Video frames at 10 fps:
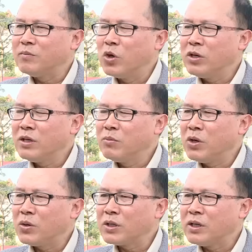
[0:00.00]
mỗi nông
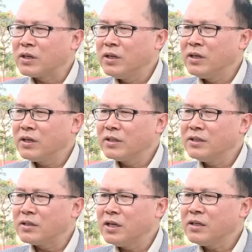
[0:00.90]
hộ thì cái
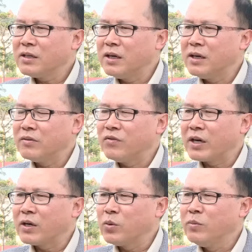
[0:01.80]
cái diện tích
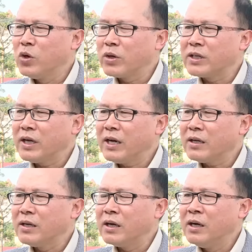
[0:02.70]
và cái quy mô canh tác
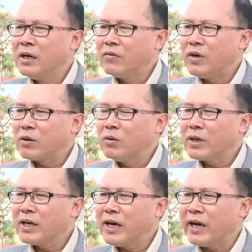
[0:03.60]
và
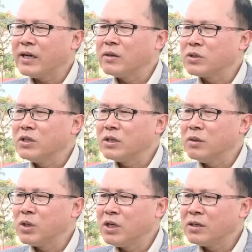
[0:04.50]
cũng cái khả năng đầu tư thì
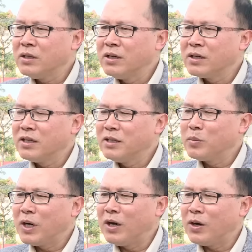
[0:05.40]
không lớn, thế
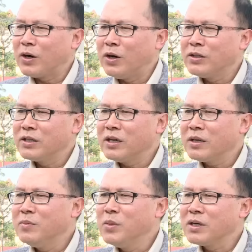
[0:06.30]
nhưng mà họ có những
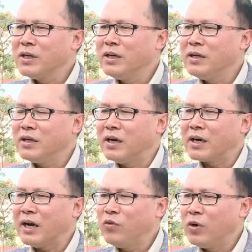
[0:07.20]
các cái bước đi
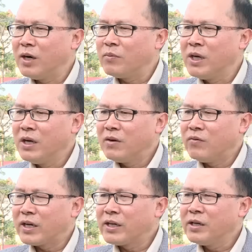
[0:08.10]
khá phù hợp
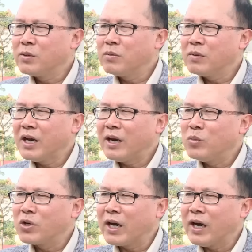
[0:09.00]
và đây cũng là
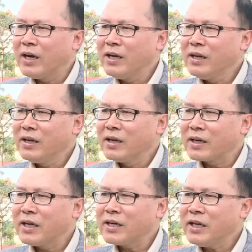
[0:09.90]
một cái
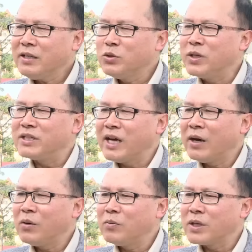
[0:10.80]
cái cách chuyển
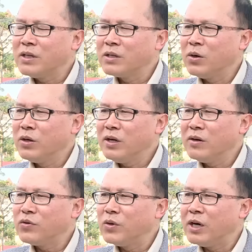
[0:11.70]
giao mà tương đối
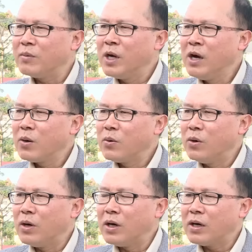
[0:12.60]
phù hợp
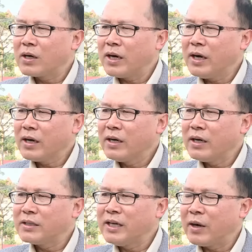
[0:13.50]
của các
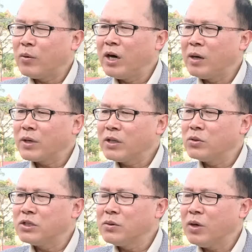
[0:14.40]
nhà khoa học, các
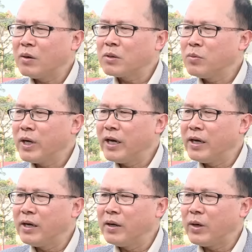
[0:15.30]
tổ chức khoa học công
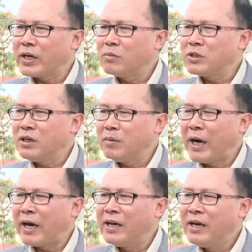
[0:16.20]
nghệ hoạt động trên địa
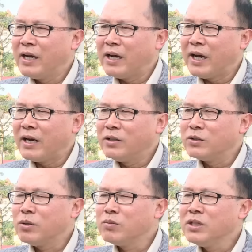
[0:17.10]
bàn là
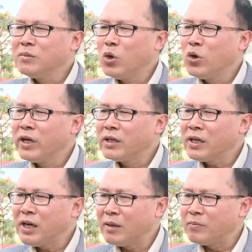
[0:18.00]
dùng những mô hình
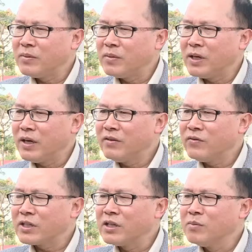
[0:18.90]
thích hợp
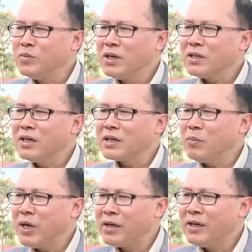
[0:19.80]
và từng bước nâng
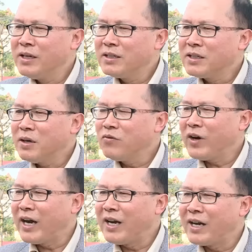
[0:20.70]
cấp lên chứ không
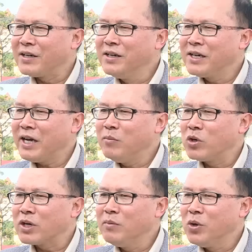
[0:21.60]
phải là đưa ngay
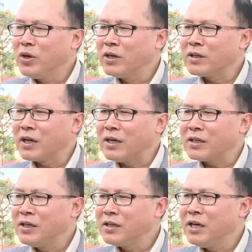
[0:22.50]
một cái mô hình thật
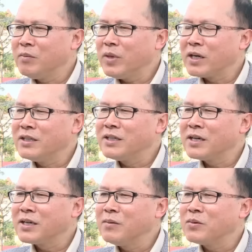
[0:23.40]
là tiên tiến mà người
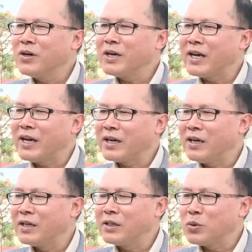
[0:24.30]
dân không có khả
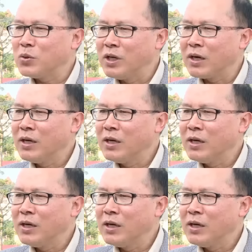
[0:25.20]
năng à, tiêu thụ được.